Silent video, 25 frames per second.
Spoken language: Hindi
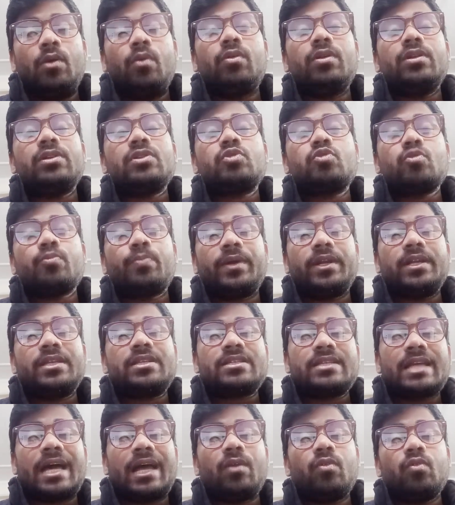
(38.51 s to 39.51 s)
उन
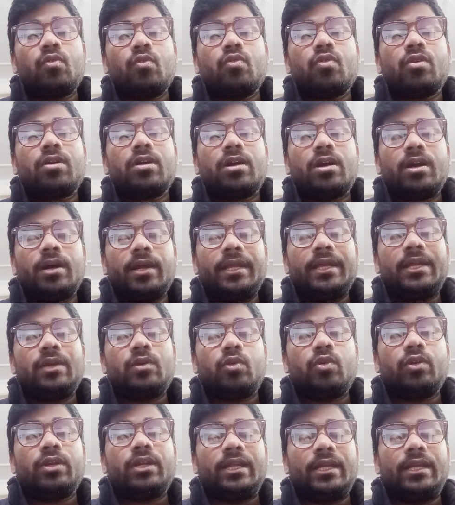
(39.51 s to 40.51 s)
सुपरस्टारों को खरी
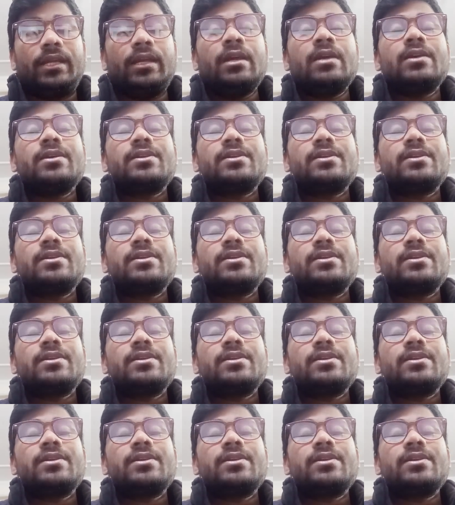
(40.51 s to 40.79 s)
खोटी